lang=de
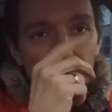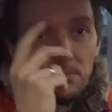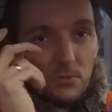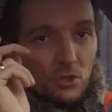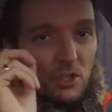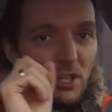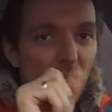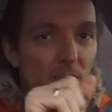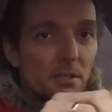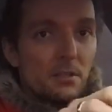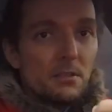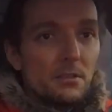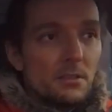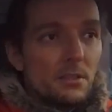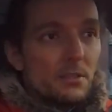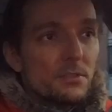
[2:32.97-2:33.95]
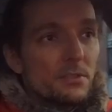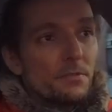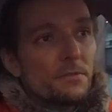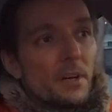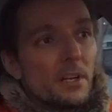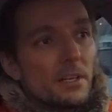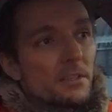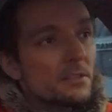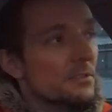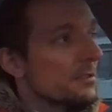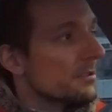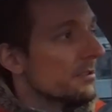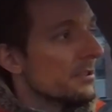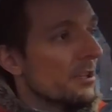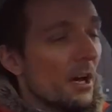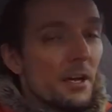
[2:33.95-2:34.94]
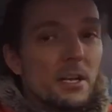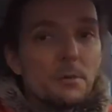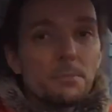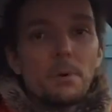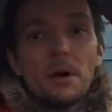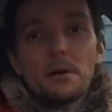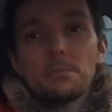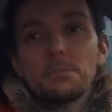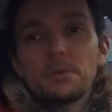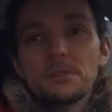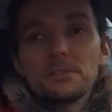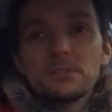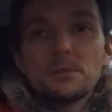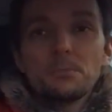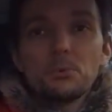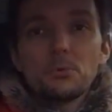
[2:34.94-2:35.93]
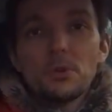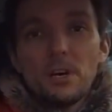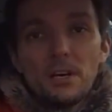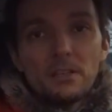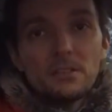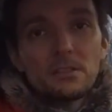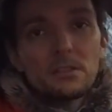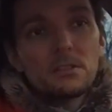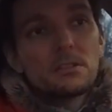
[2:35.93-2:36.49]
Städten das der Fall ist, keine Parkplatzgebühr hat